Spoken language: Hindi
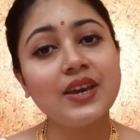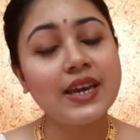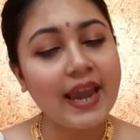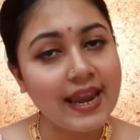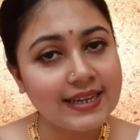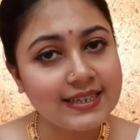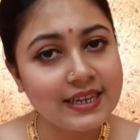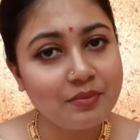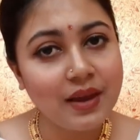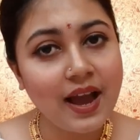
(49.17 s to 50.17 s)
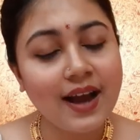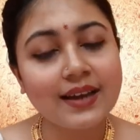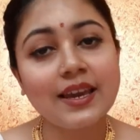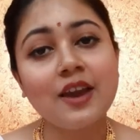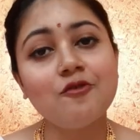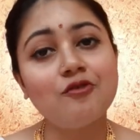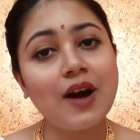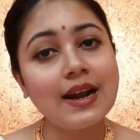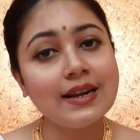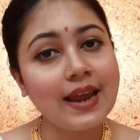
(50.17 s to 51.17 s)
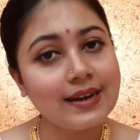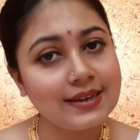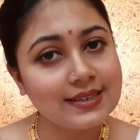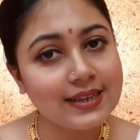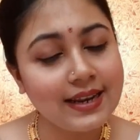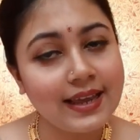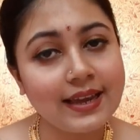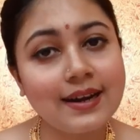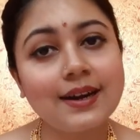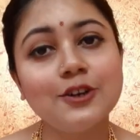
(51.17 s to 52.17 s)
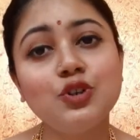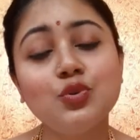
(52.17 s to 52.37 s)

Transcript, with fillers: वीक 18 में आके 190 से लेकर